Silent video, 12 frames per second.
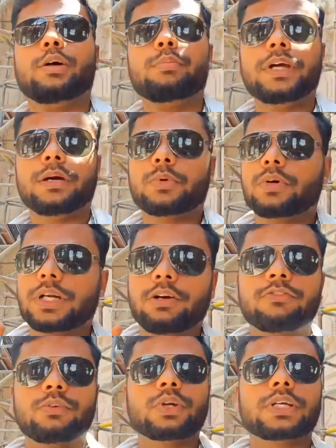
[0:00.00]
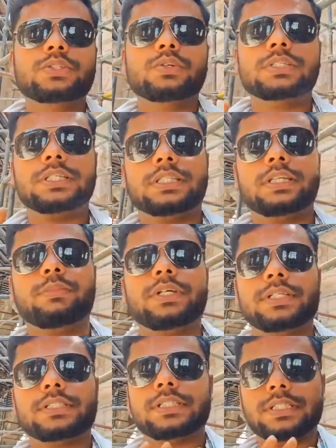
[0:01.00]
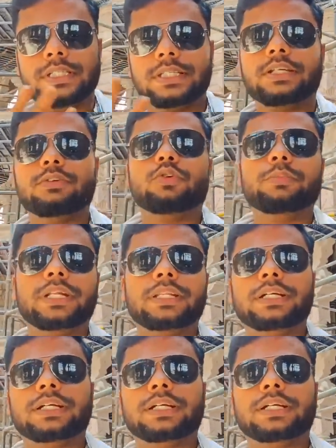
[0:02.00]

अब मैं आपको ग्राउंड फ्लोर के जो जितने भी चीज़ें थे वो मैंने